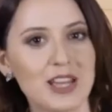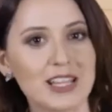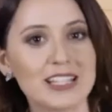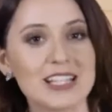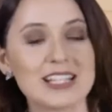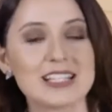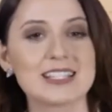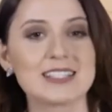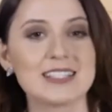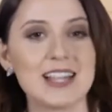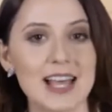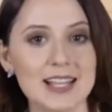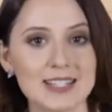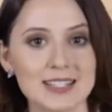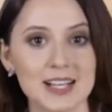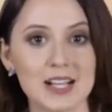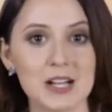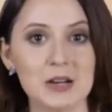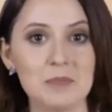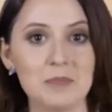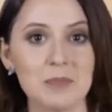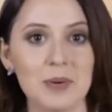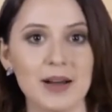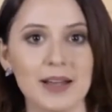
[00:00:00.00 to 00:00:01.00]
vendas
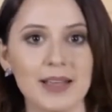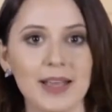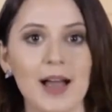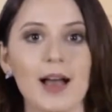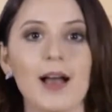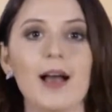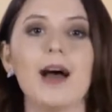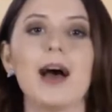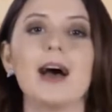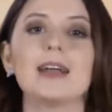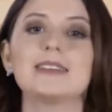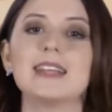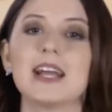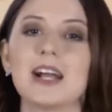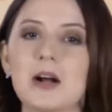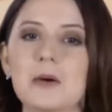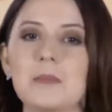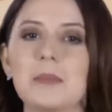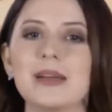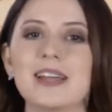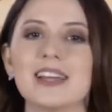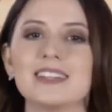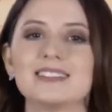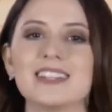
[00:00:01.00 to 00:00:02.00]
dessa campanha até a
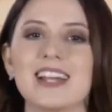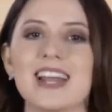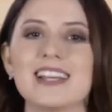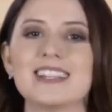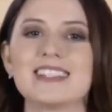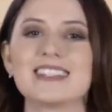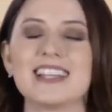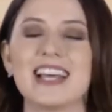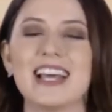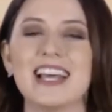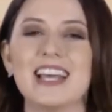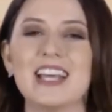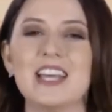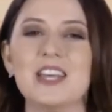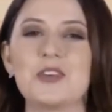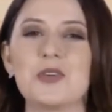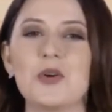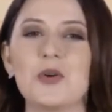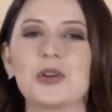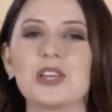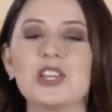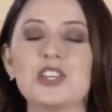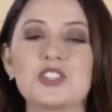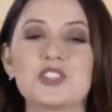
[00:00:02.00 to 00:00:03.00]
campanha 3 e
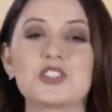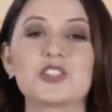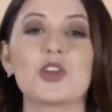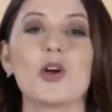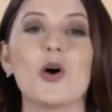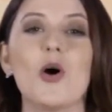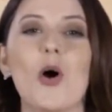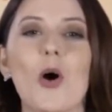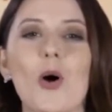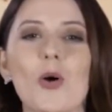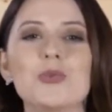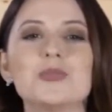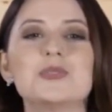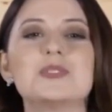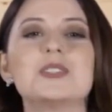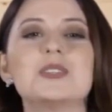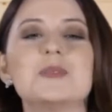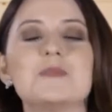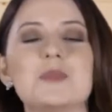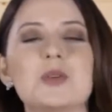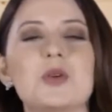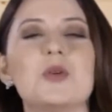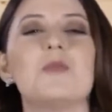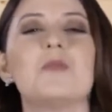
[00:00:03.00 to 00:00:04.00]
conquiste
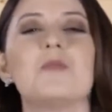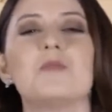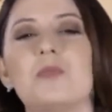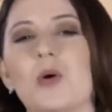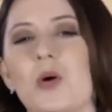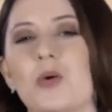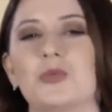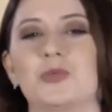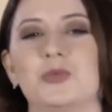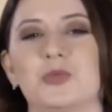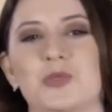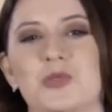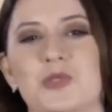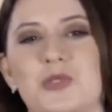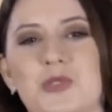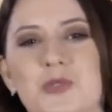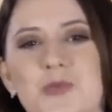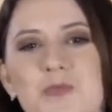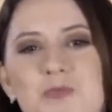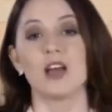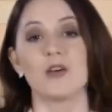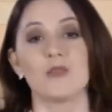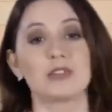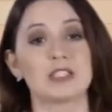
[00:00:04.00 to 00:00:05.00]
11 mil
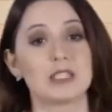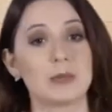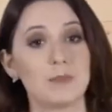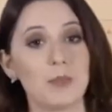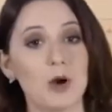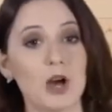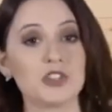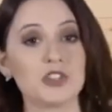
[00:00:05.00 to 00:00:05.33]
pontos. Você